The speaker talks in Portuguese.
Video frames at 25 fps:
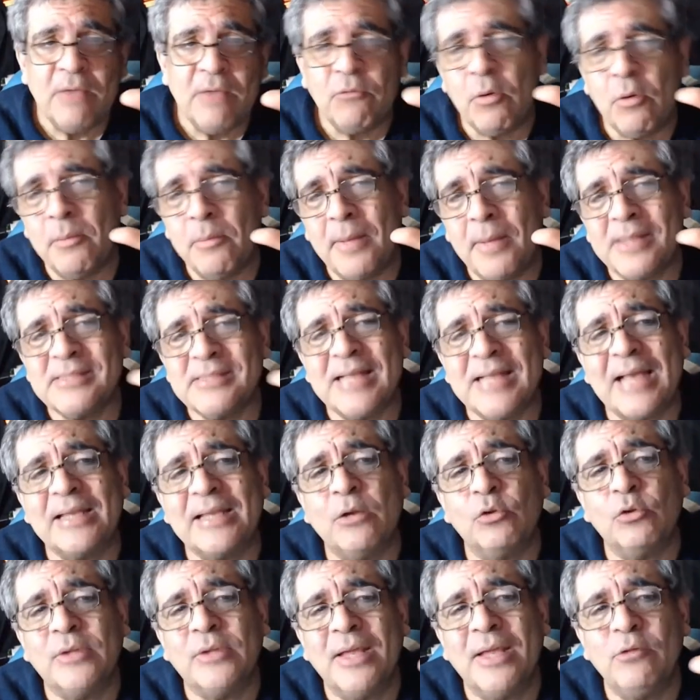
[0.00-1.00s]
Vou imaginar
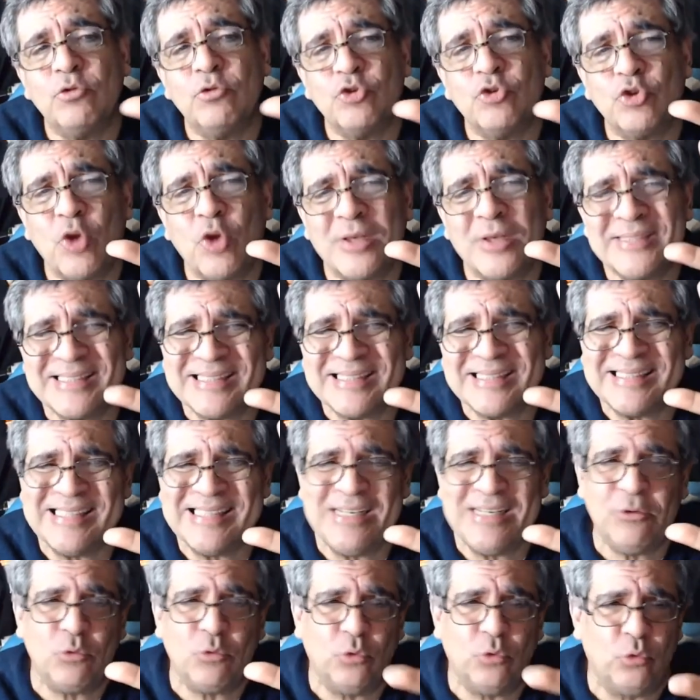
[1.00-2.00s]
que eu tenho só
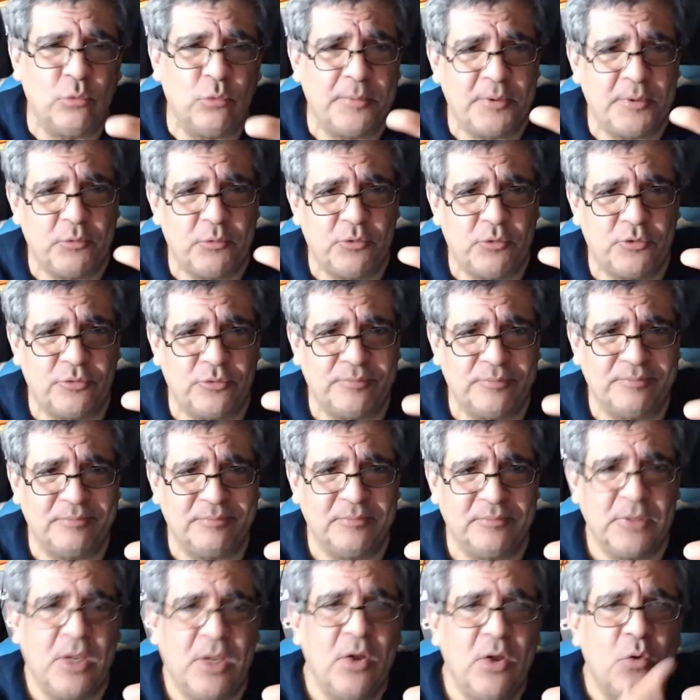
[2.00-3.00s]
cinco números.
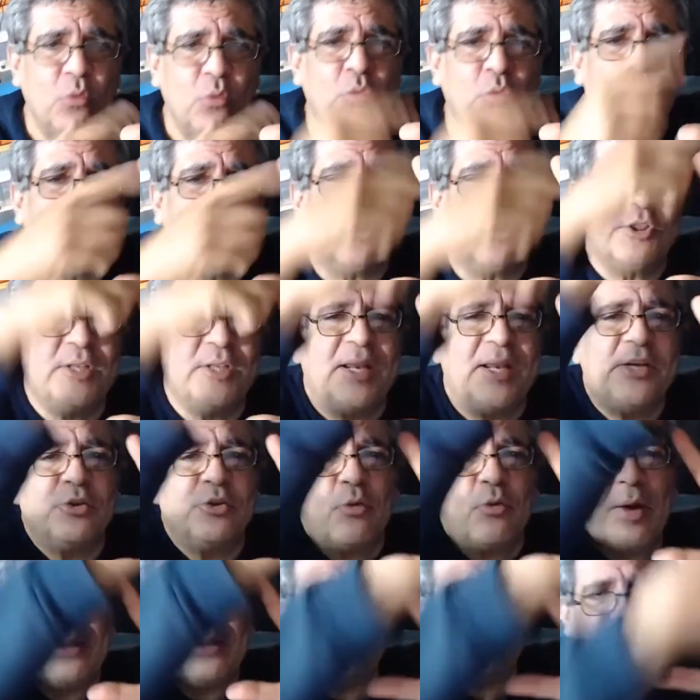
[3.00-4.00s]
Um, dois, três,
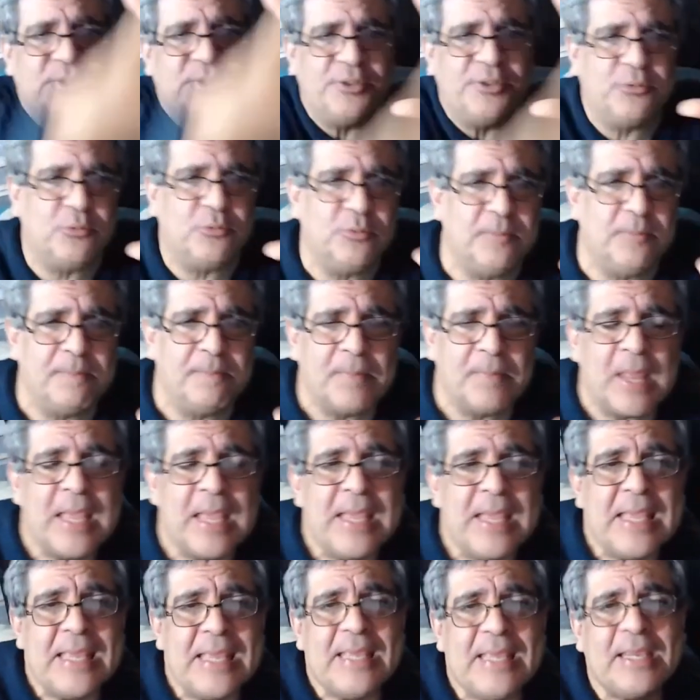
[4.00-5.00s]
quatro, cinco.
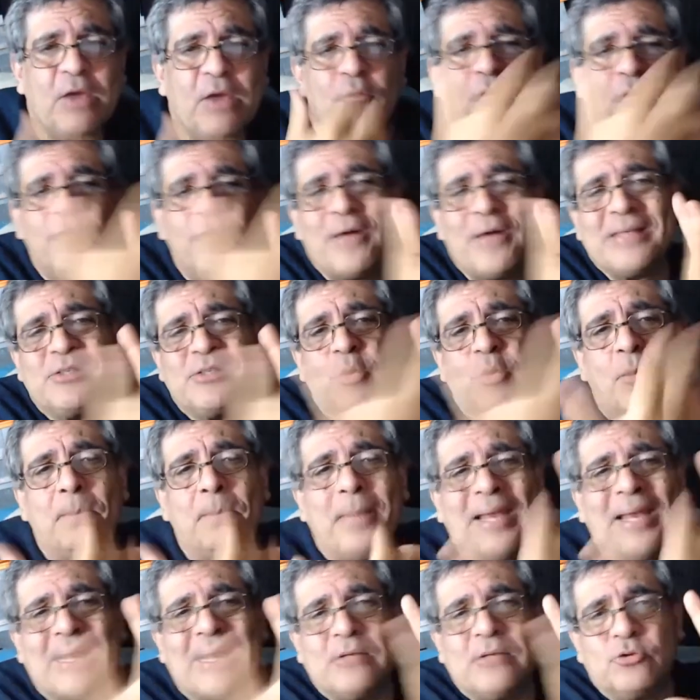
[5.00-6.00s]
E que eu vou fazer
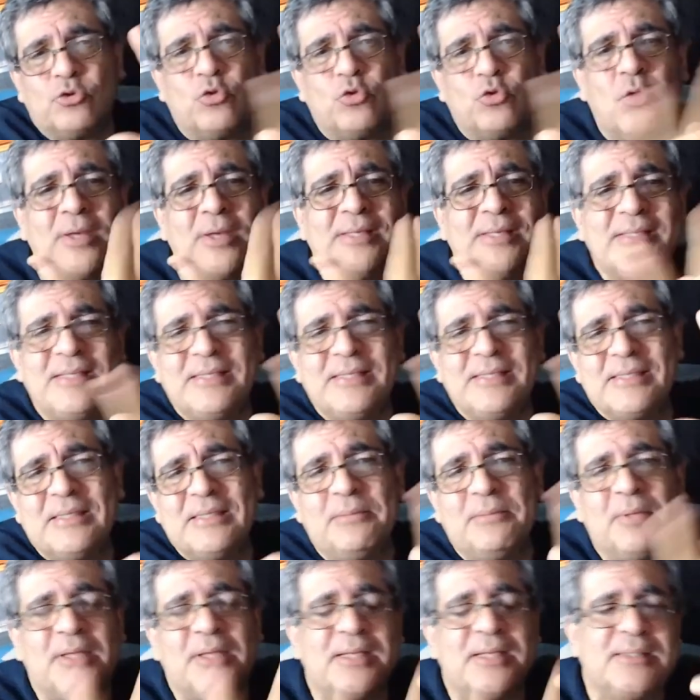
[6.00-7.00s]
operações em
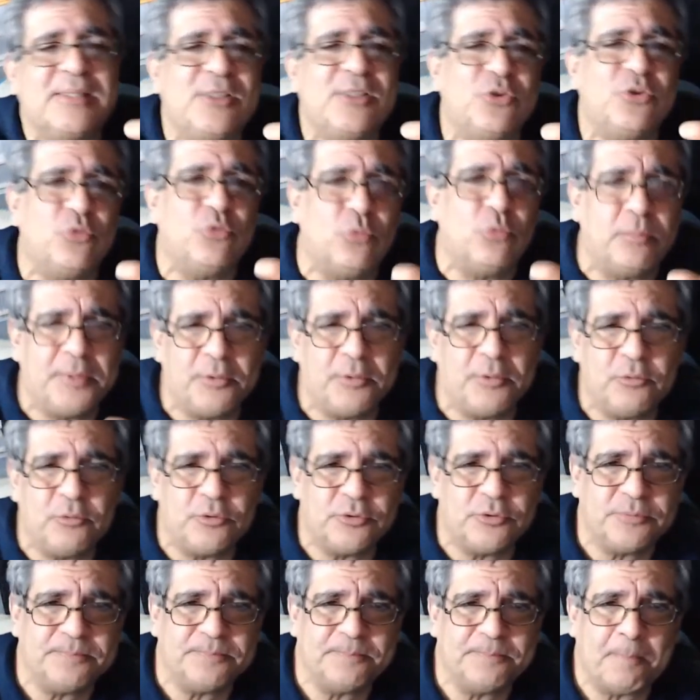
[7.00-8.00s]
cima desses
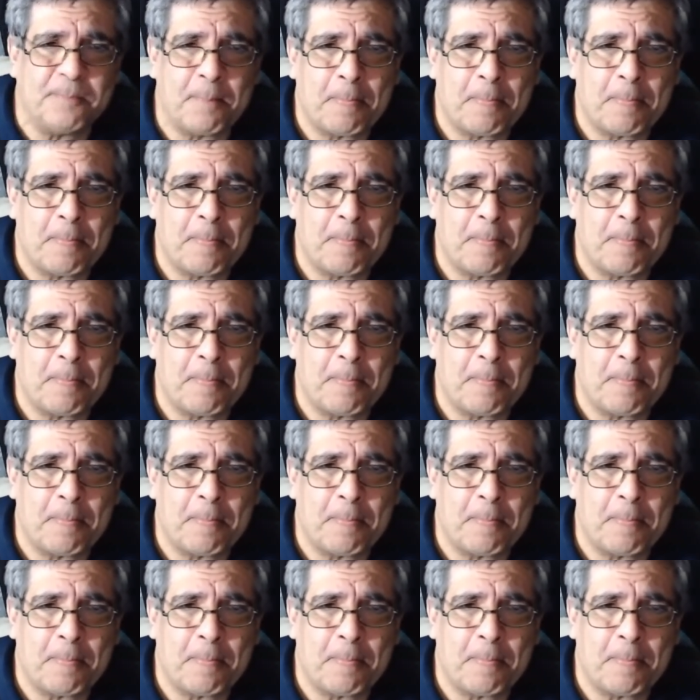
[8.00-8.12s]
números.